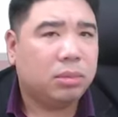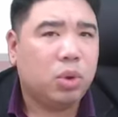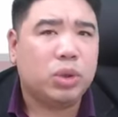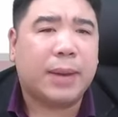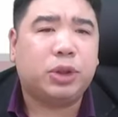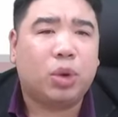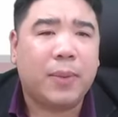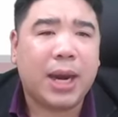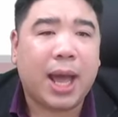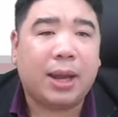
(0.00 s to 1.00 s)
หนูจำสูตร
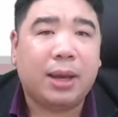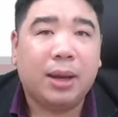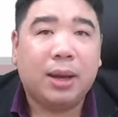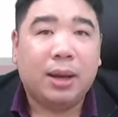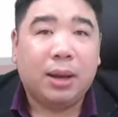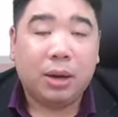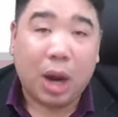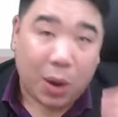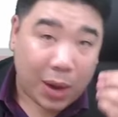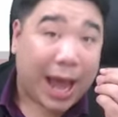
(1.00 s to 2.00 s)
ไม่ได้ ก็
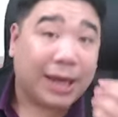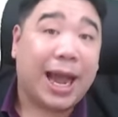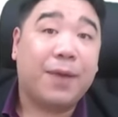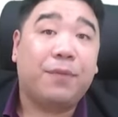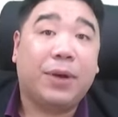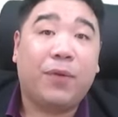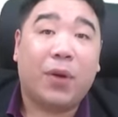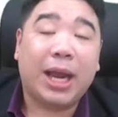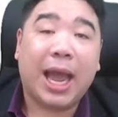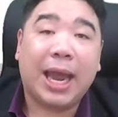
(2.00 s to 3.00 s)
เราขาดการฝึกฝน
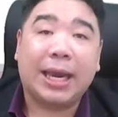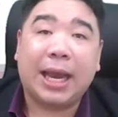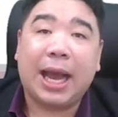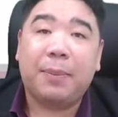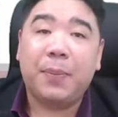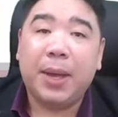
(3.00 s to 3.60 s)
ไงนะครับ